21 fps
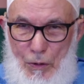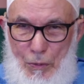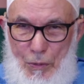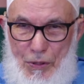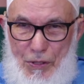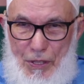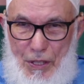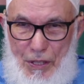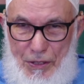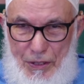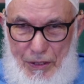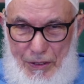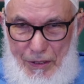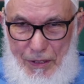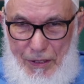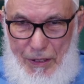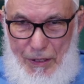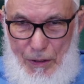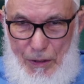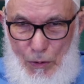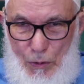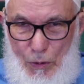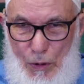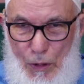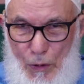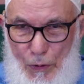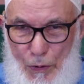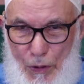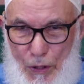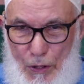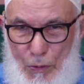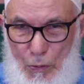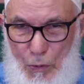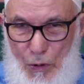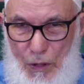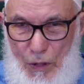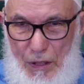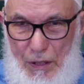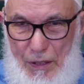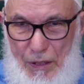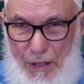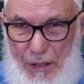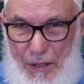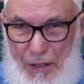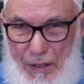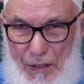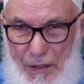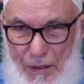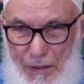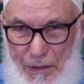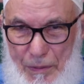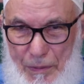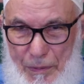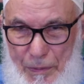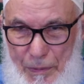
ومساجد يذكر فيها اسم الله كثيرا